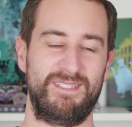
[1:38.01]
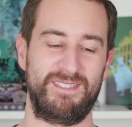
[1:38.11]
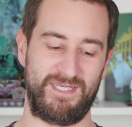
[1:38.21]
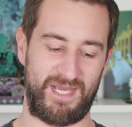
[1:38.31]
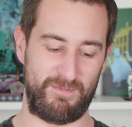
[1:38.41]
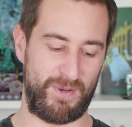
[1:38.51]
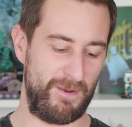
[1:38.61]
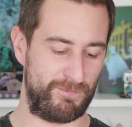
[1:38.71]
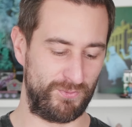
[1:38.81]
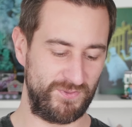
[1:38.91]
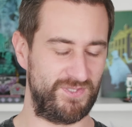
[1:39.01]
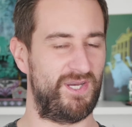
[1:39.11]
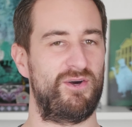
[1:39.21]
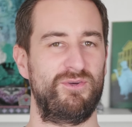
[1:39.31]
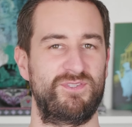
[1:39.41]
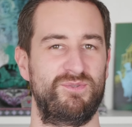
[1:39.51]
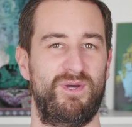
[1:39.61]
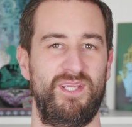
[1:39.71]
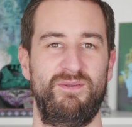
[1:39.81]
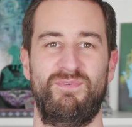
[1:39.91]
Äh, ein paar Punkte daraus zum
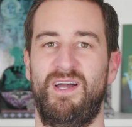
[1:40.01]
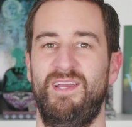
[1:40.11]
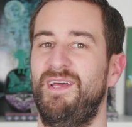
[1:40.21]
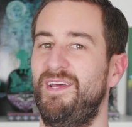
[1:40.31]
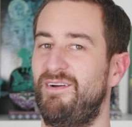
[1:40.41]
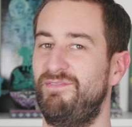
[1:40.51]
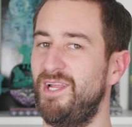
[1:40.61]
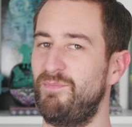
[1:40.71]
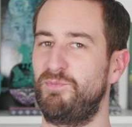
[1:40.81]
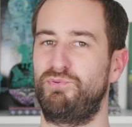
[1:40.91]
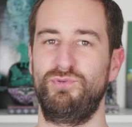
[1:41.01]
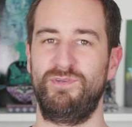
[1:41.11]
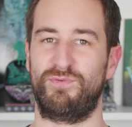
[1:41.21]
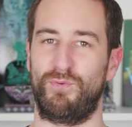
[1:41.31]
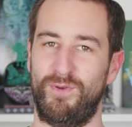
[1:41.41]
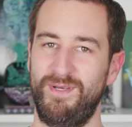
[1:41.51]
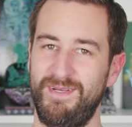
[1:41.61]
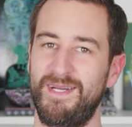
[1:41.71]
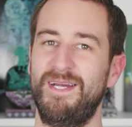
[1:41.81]
Beispiel war in einer Villa mit Pool wohnen.